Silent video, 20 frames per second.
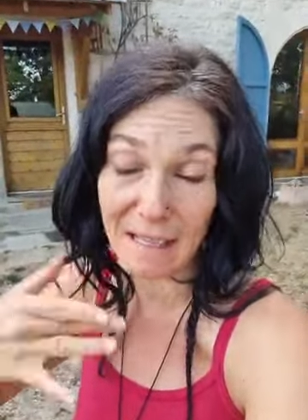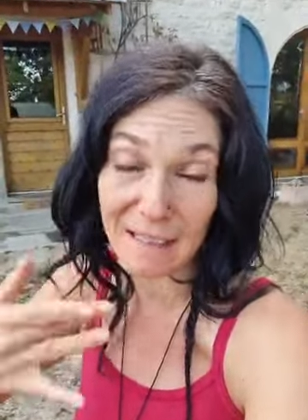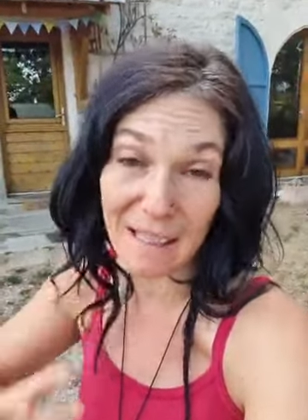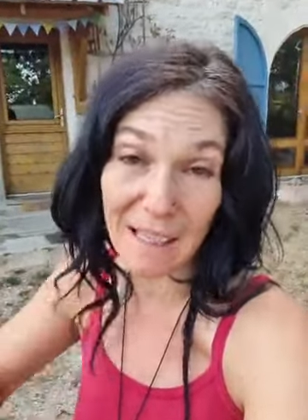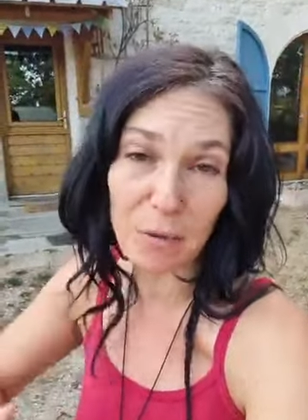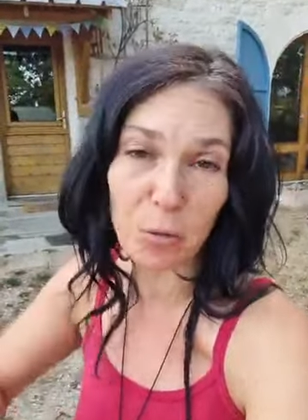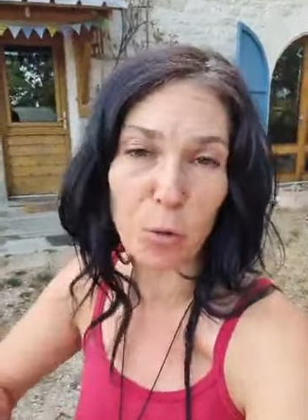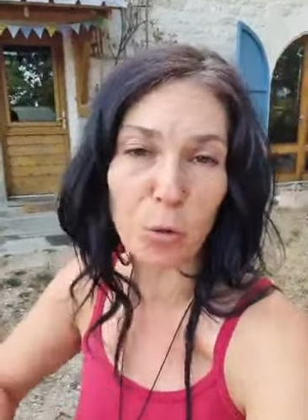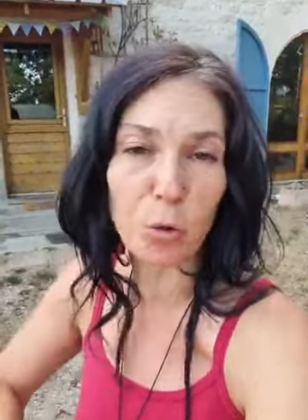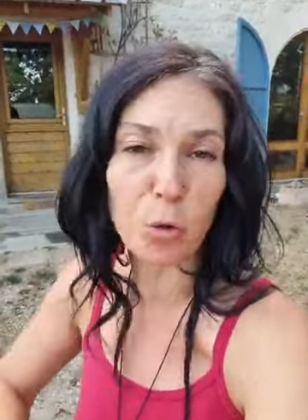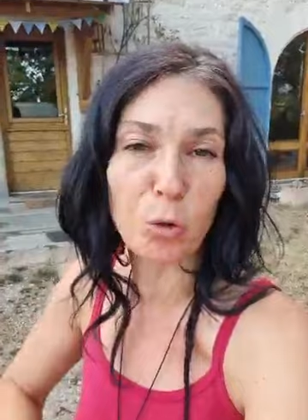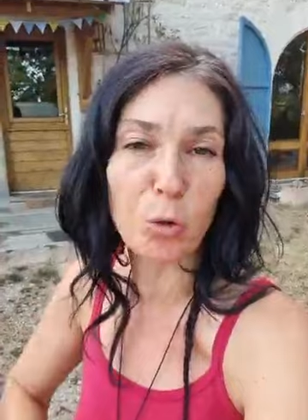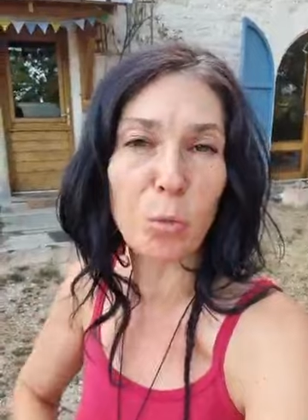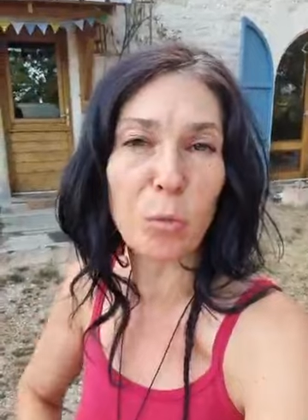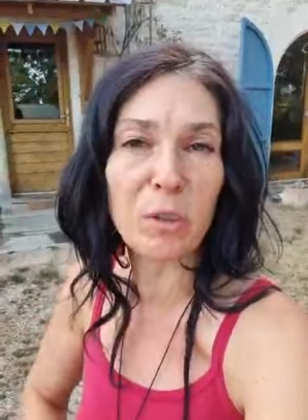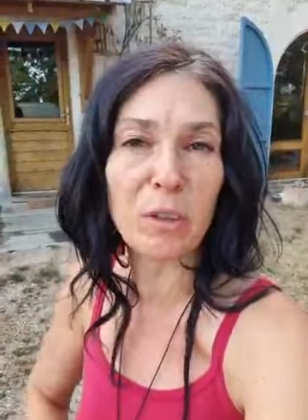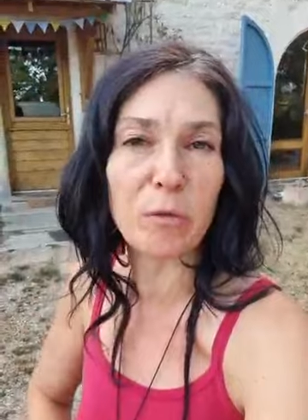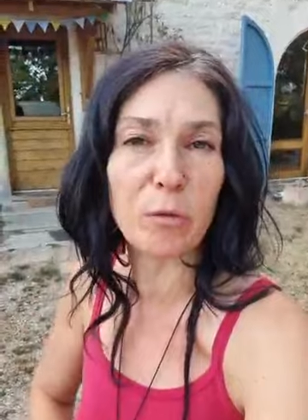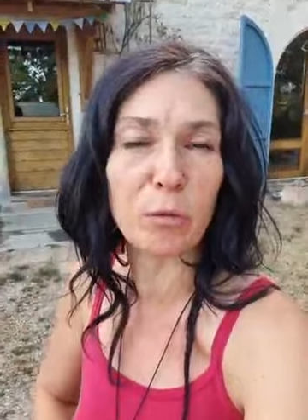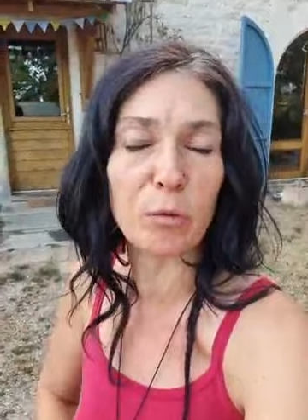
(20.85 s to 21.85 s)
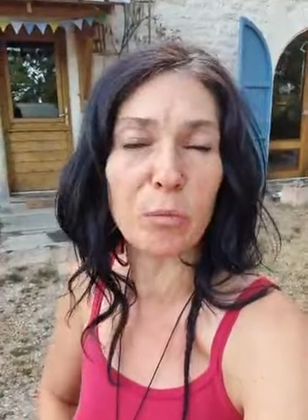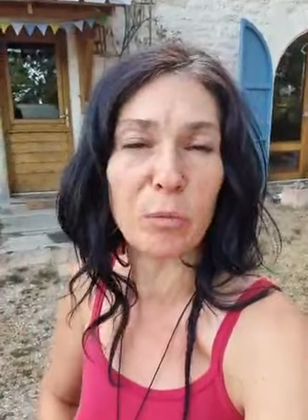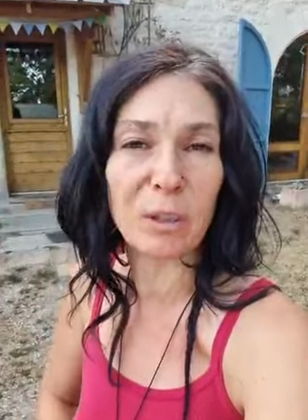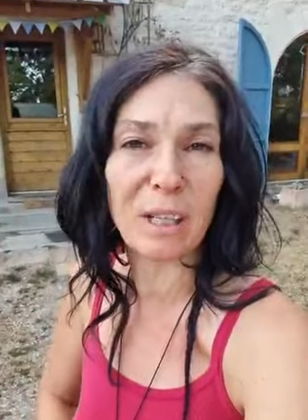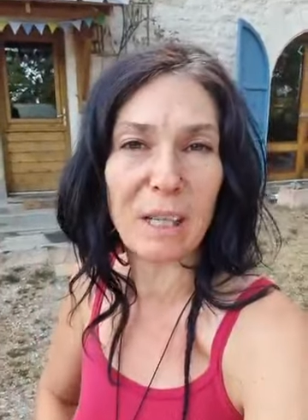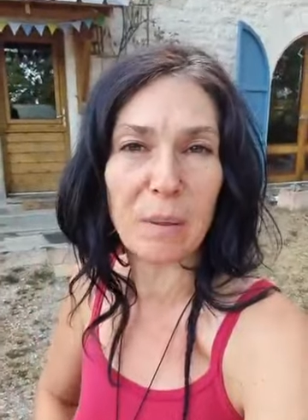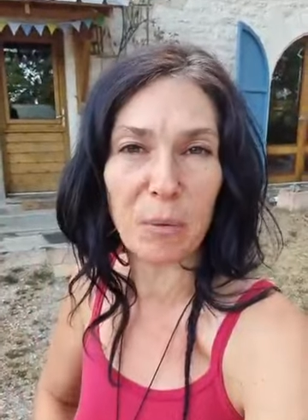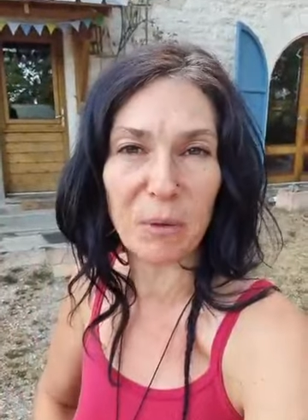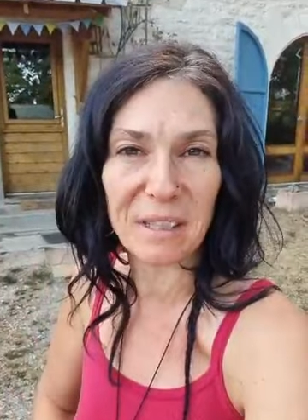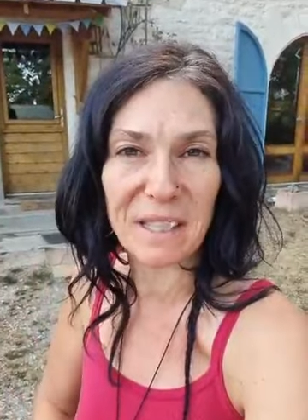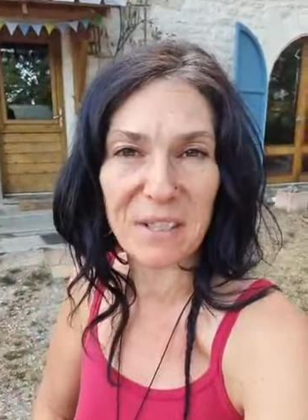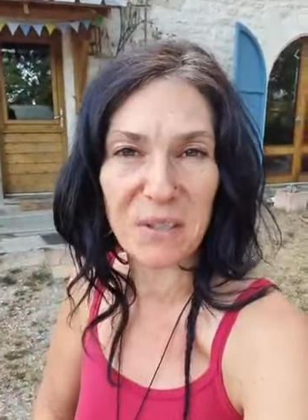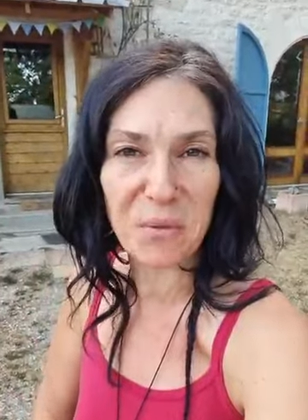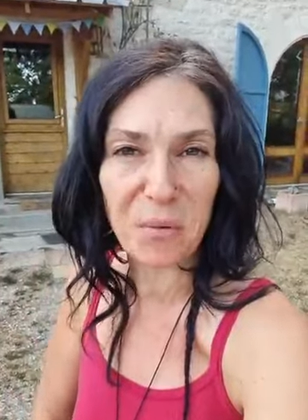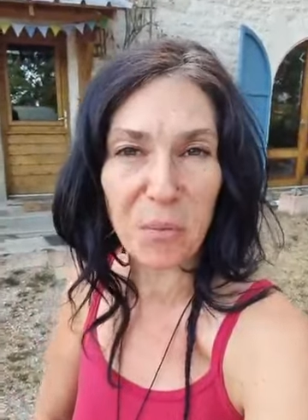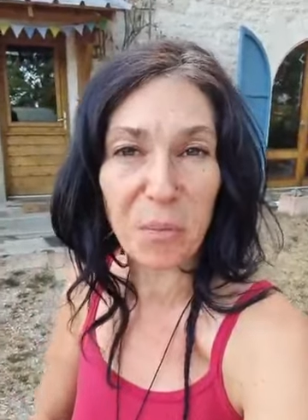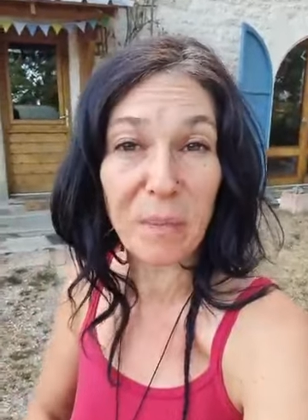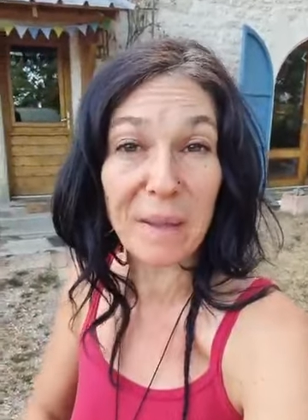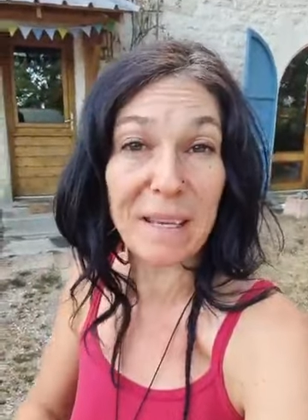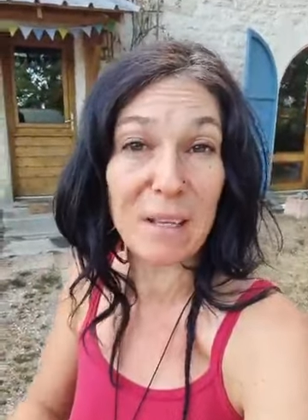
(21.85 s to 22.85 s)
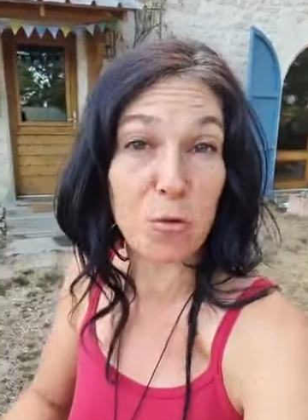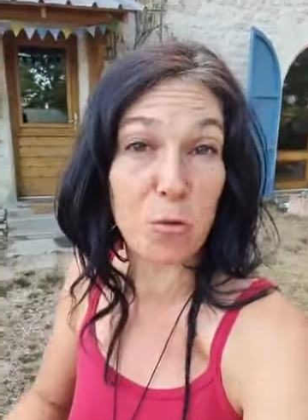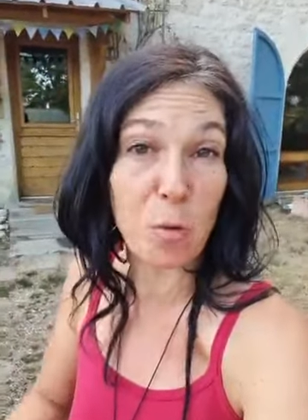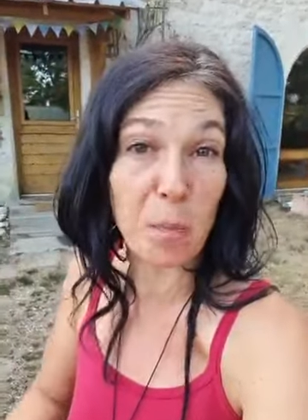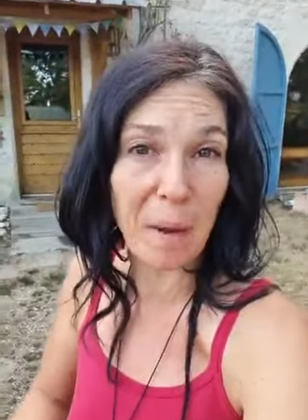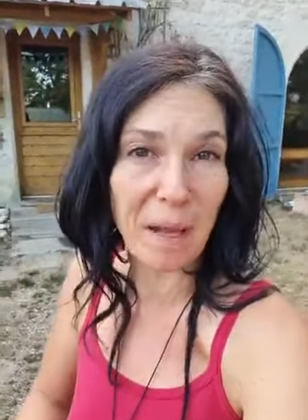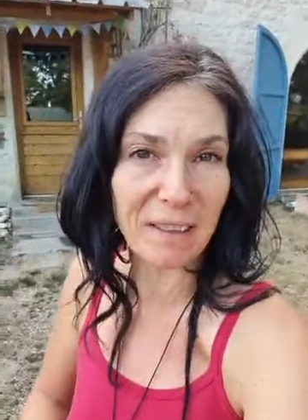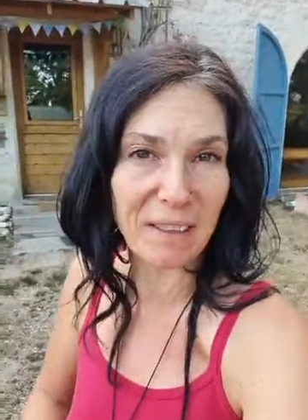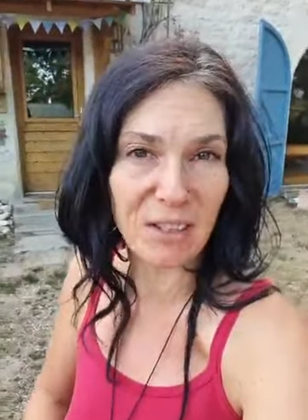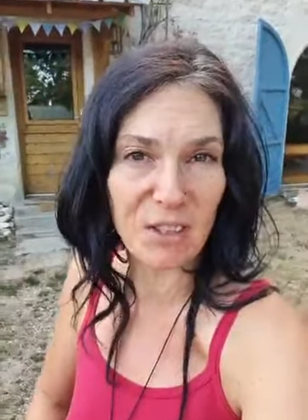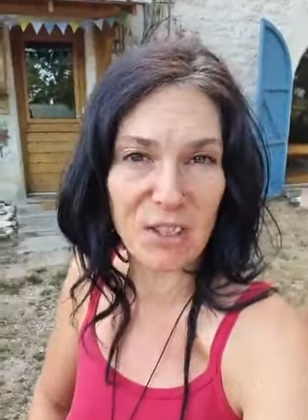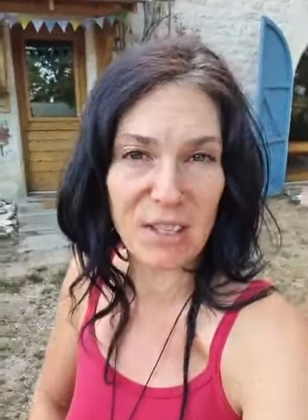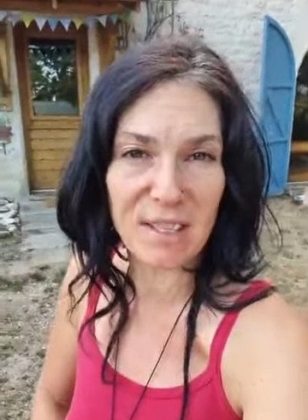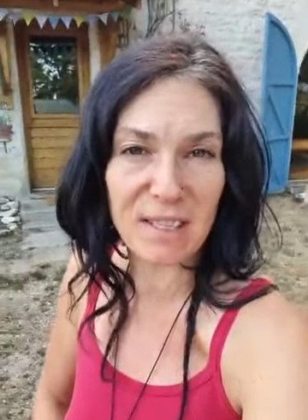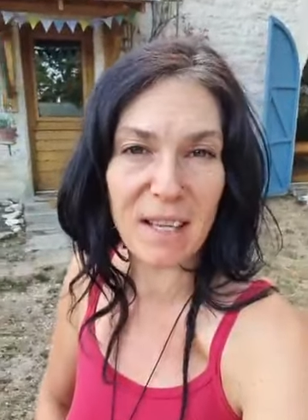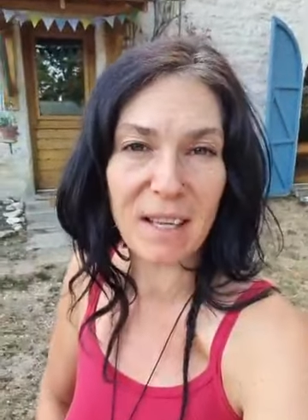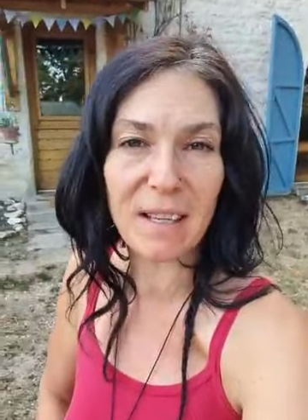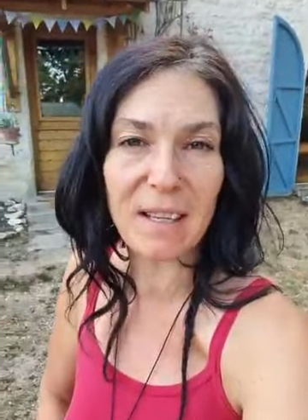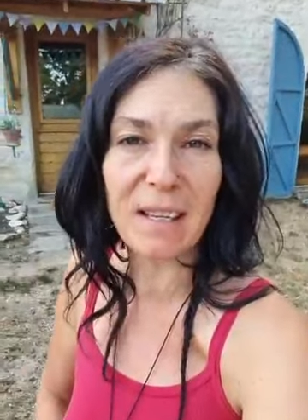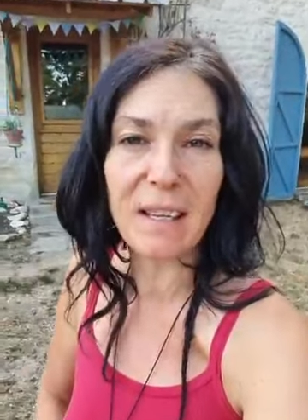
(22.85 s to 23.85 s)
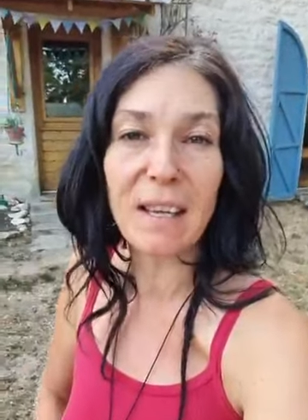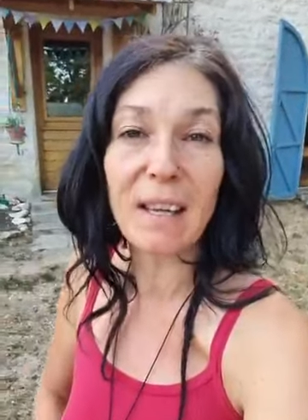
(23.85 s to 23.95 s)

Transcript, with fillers: d'être autonome au niveau de mon alimentation, et je lui partageais ça.